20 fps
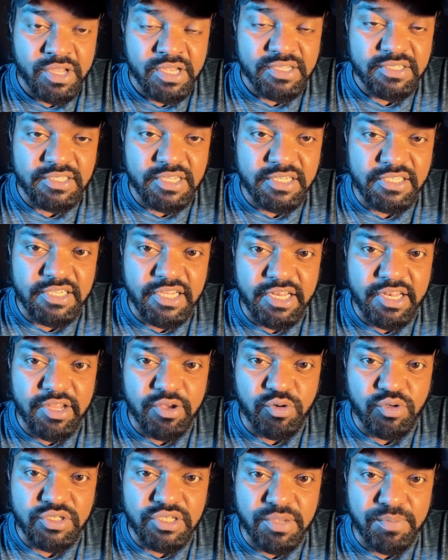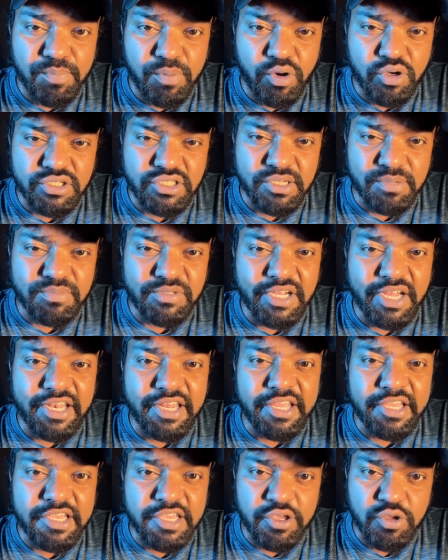संजय ने उसे बहुत
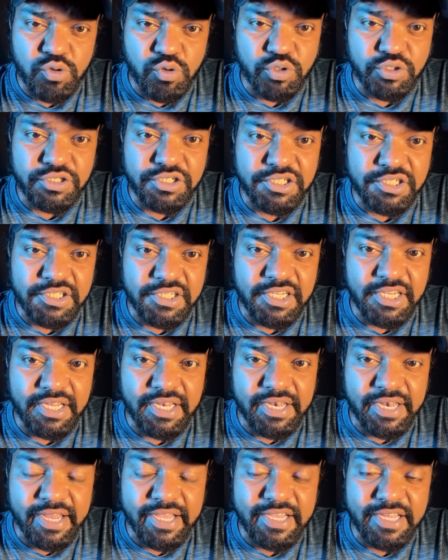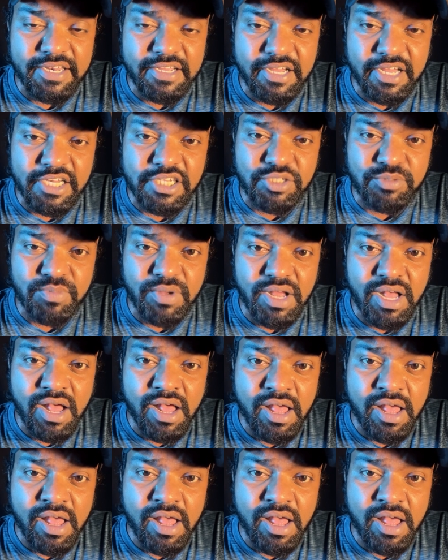समझाने की कोशिश की लेकिन करिश्मा